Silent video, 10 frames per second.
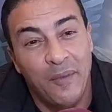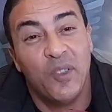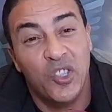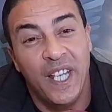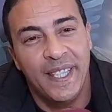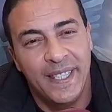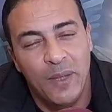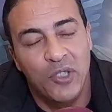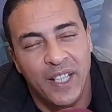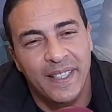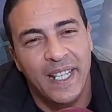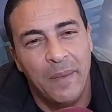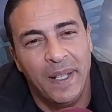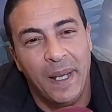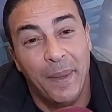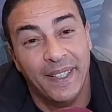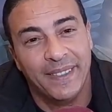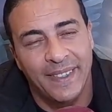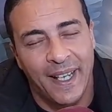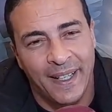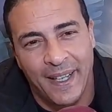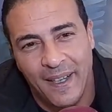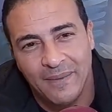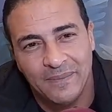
كيفاش تحسي واش غتكلمي عليها بهذيك الطريقه